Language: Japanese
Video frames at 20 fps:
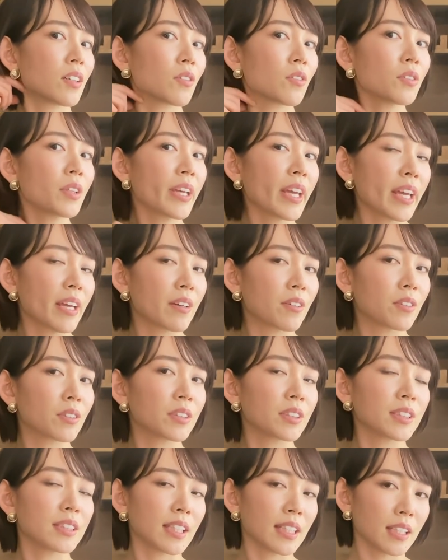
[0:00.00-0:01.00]
この辺をほ
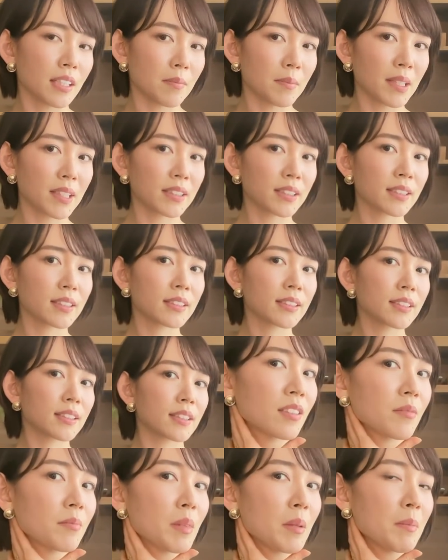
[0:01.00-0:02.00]
ぐしていきます。
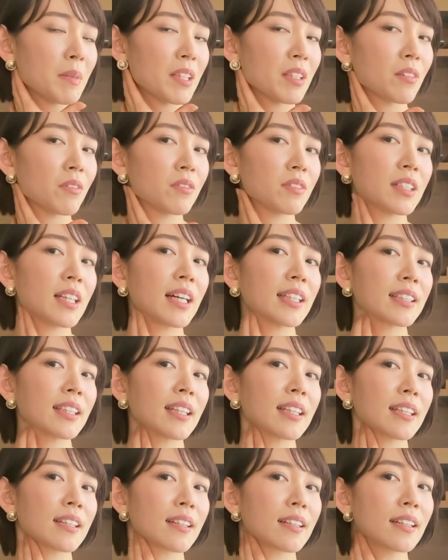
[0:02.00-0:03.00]
耳の裏あ
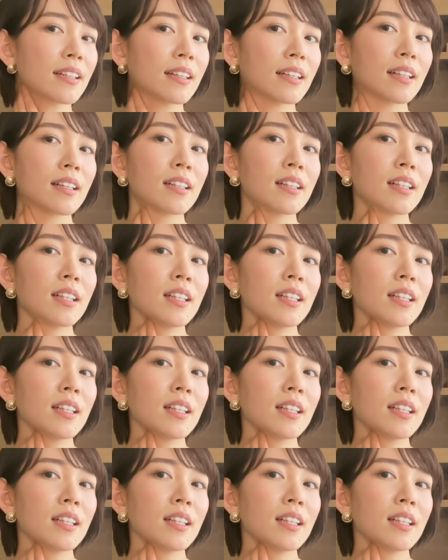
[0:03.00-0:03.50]
たりから